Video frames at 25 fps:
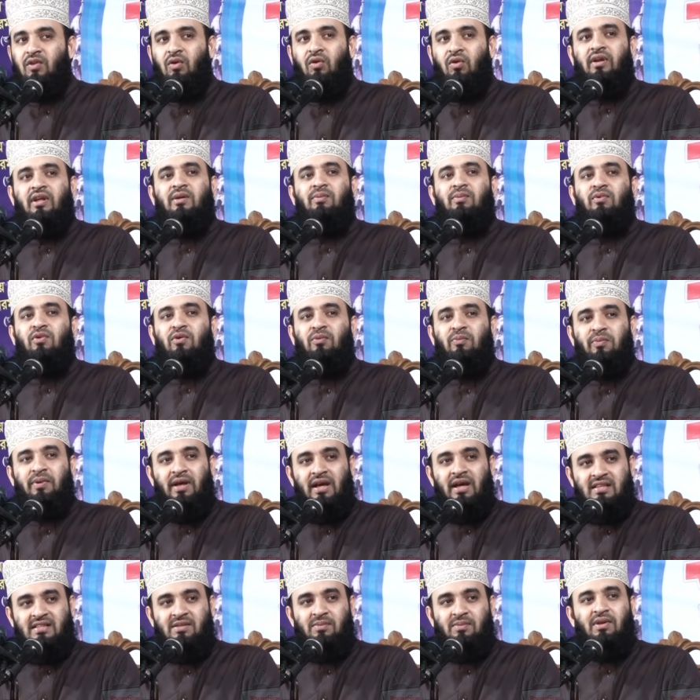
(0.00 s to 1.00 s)
অনেক মুরব্বী
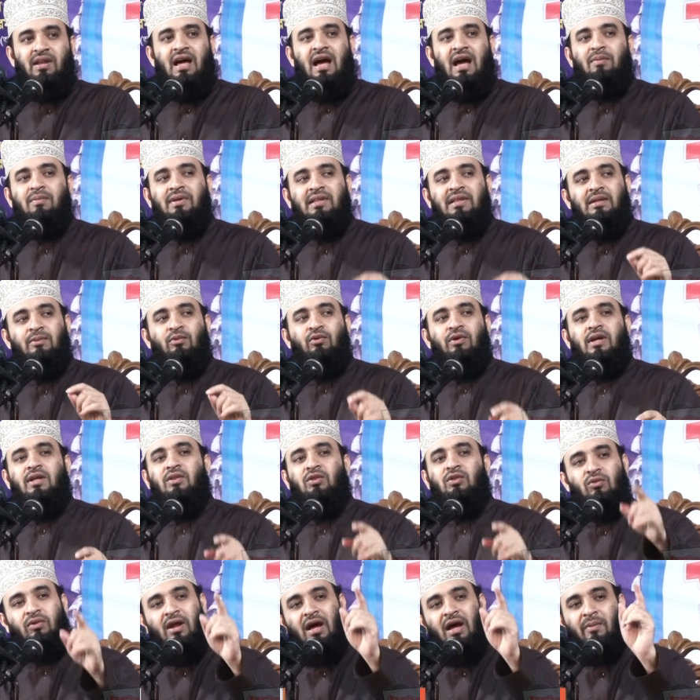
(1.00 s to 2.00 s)
আছে বলে আমি দিব
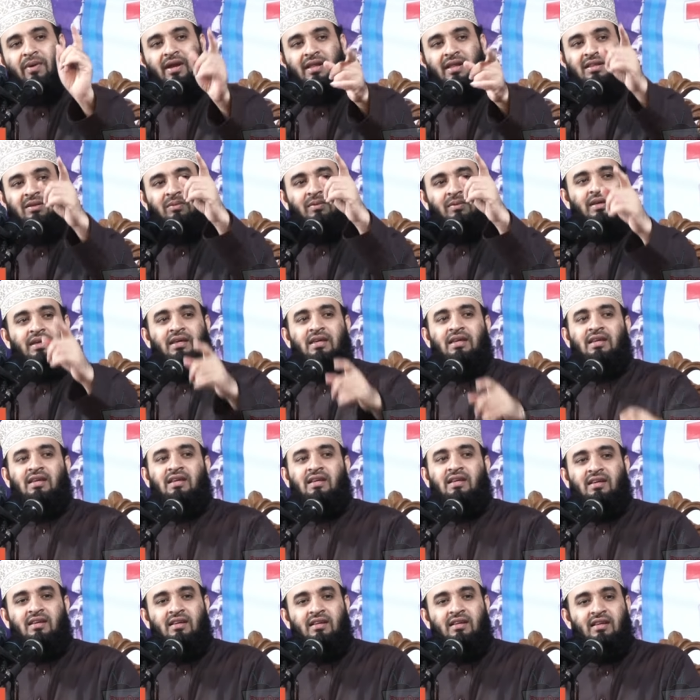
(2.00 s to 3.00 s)
কেন তোরা আমার দিবে
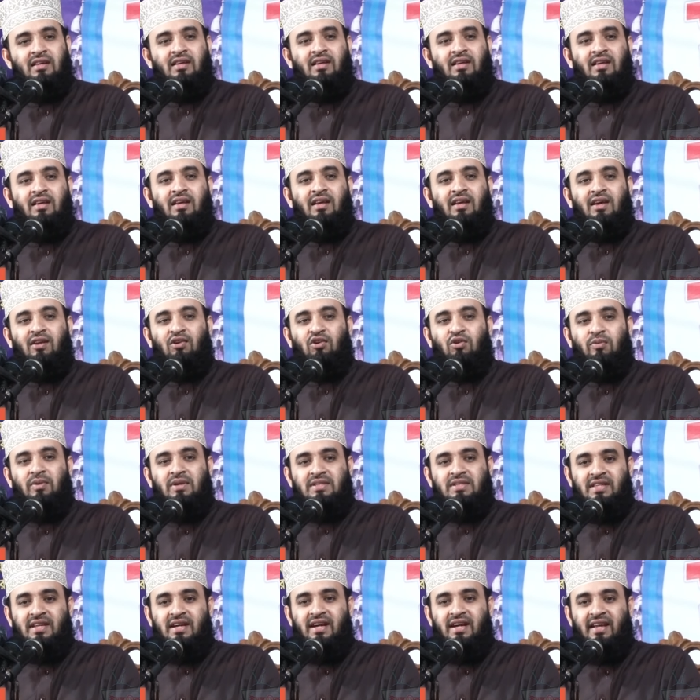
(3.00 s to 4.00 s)
এরকম
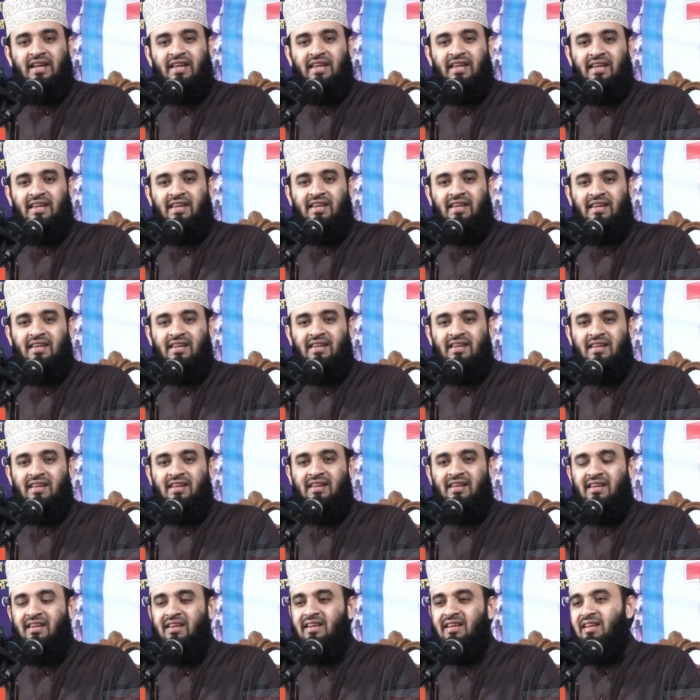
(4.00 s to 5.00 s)
আছে না নাই
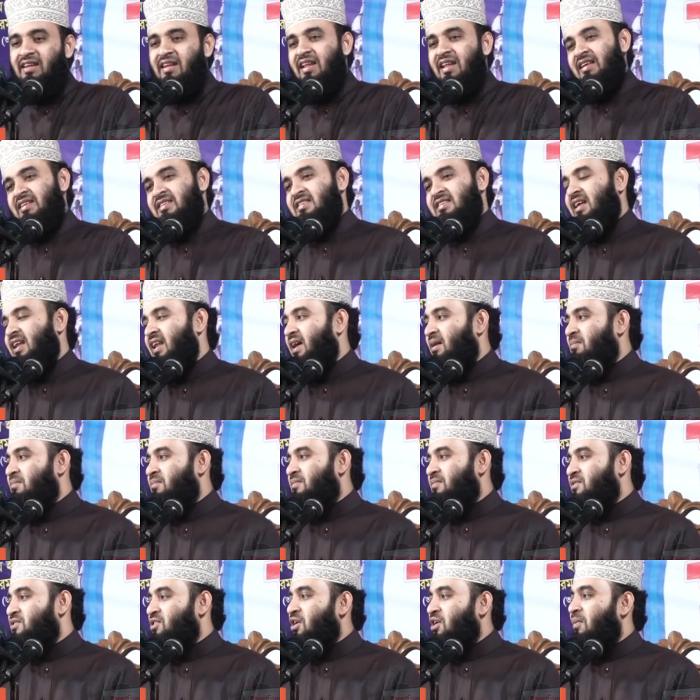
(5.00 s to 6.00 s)
না সালাম
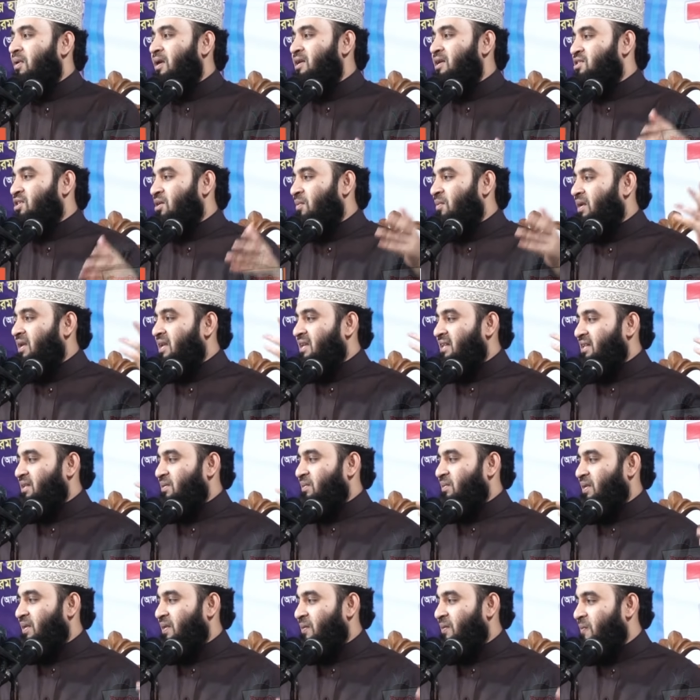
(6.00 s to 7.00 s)
সবাই সবাইকে
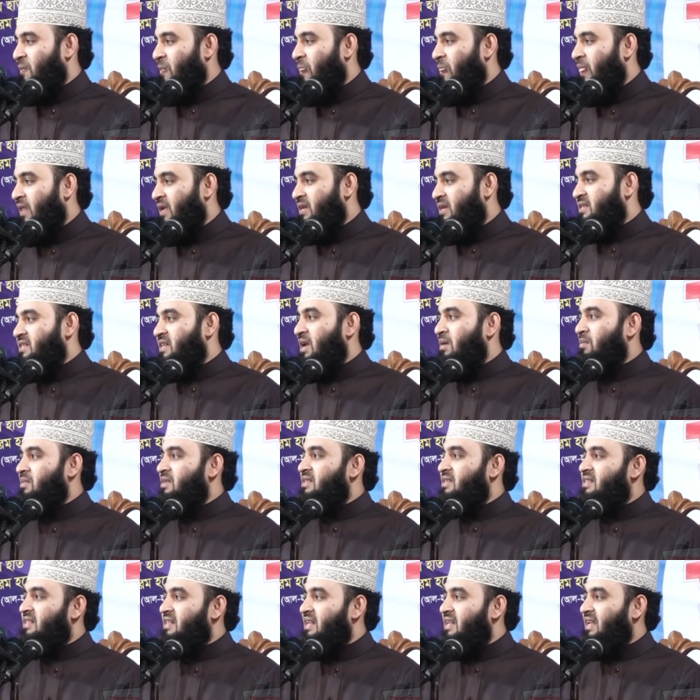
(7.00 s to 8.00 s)
দিবে
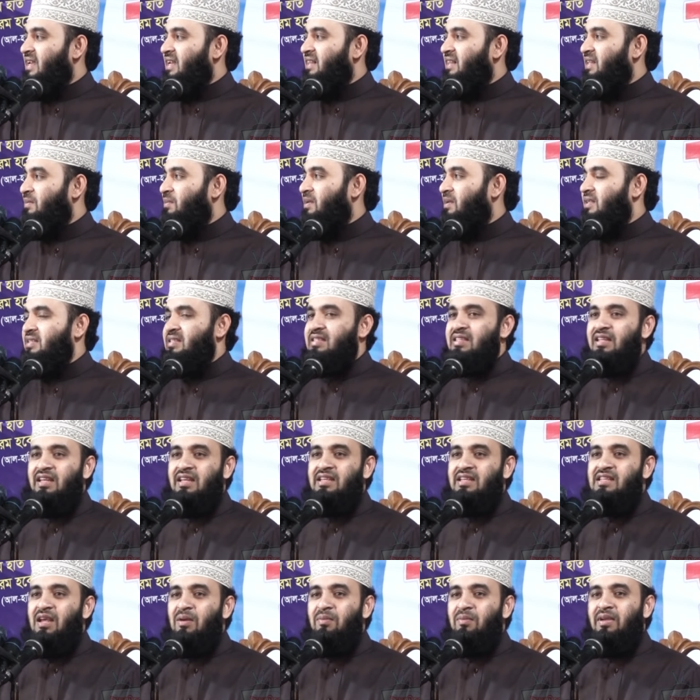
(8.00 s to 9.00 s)
স্বামী স্ত্রীকে দিবেন স্ত্রী
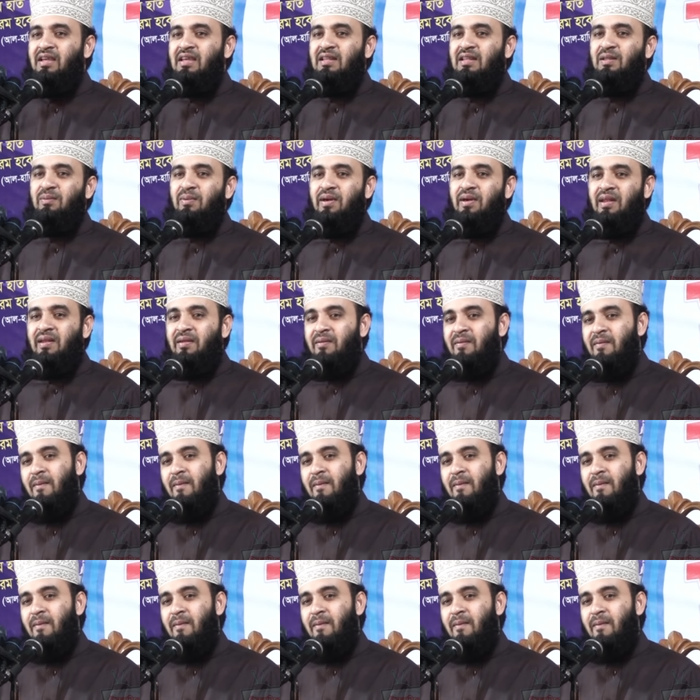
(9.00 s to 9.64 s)
স্বামীকে দিবেন